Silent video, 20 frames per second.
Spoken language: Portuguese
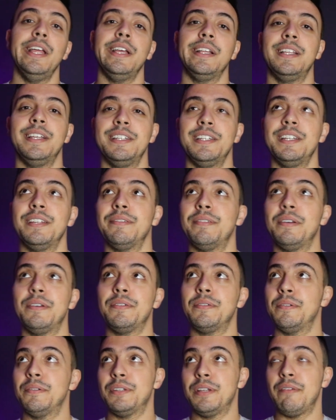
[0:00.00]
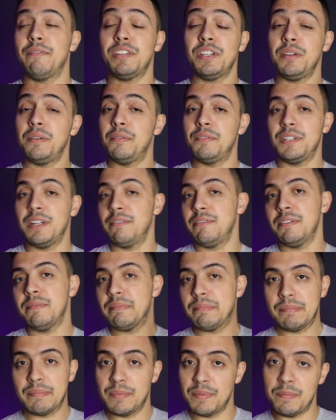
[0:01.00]
Tem, eu já vi, já vi
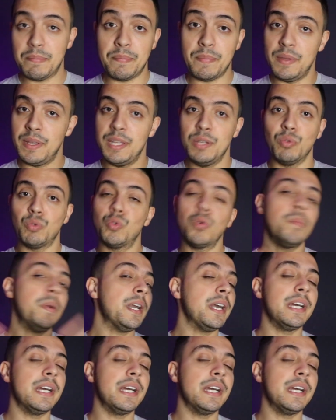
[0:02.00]
youtuber